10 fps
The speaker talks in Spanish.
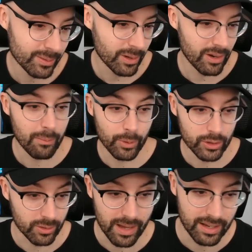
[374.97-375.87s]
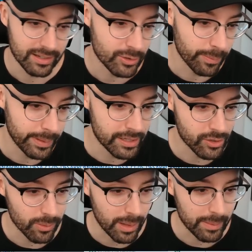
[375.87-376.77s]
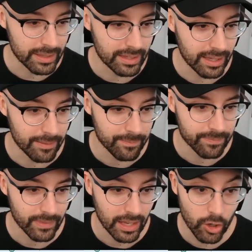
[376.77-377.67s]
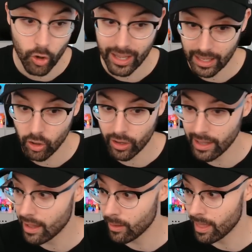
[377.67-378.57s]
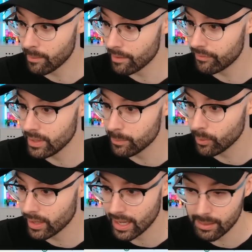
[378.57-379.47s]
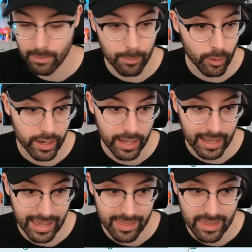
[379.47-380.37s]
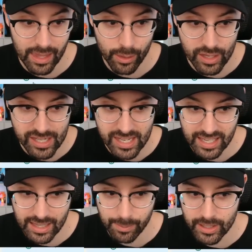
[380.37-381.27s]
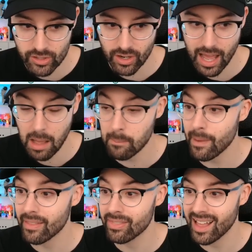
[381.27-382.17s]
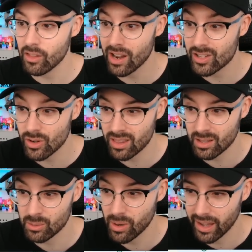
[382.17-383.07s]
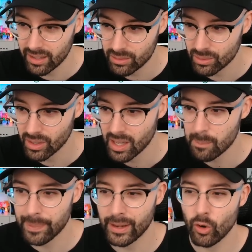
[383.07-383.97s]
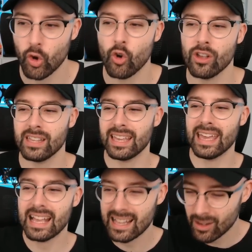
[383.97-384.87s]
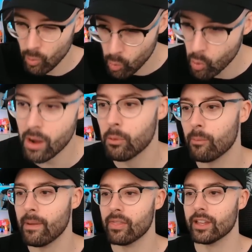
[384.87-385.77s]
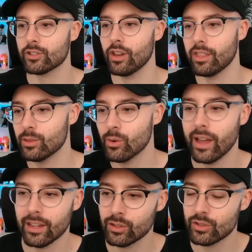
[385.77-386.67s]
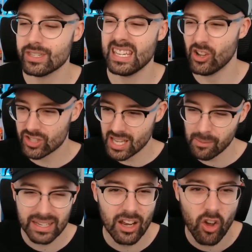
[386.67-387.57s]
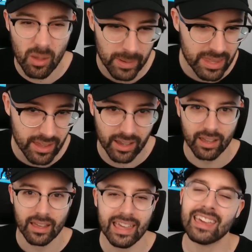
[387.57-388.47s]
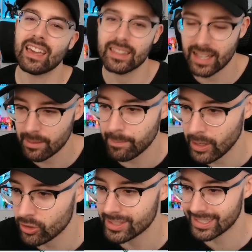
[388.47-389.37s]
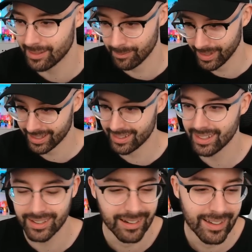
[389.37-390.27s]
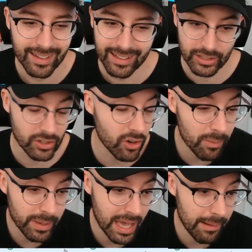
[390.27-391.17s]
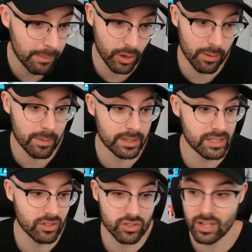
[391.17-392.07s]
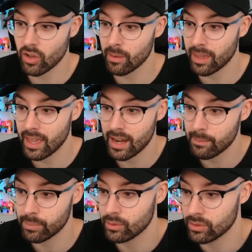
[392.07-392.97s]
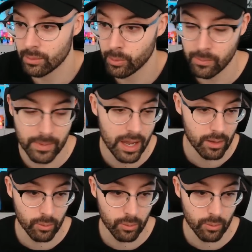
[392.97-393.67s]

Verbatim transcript: porque lo han puesto mal. Suspenso, obviamente. Lo que, lo que además flipo es que aquí me pone que 17 personas han mandado la solicitud a esto. Pero ¿con qué huevos manda solicitud a esto si no saben ni lo que piden? Es que hay que tener pelotas también, tío. Yo no lo enviaba porque obviamente si no sé lo que quieres, pues no te puedo enviar el